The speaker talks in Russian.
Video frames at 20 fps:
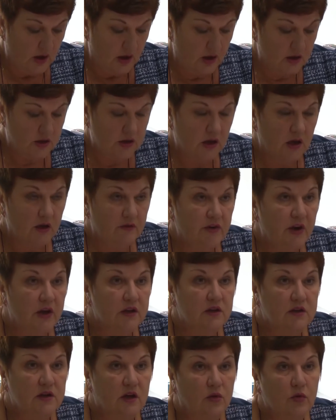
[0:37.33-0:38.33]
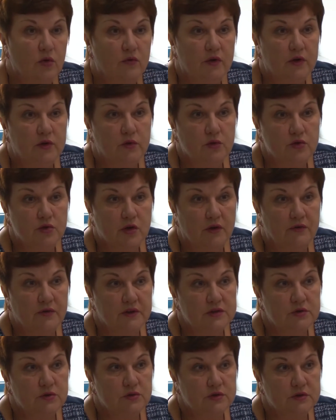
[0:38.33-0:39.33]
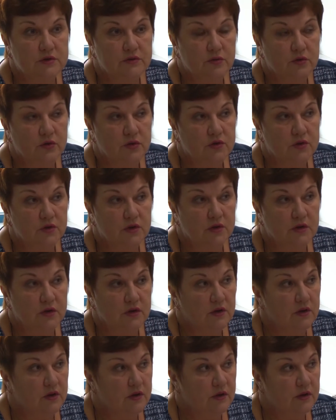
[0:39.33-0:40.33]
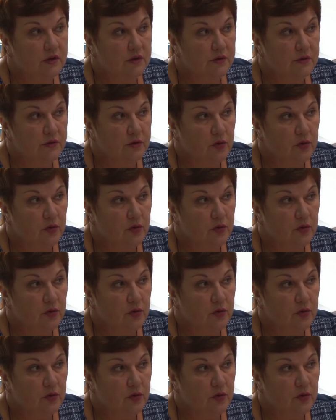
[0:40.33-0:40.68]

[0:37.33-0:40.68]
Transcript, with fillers: Это в ряде торговых точках отсутствуют э,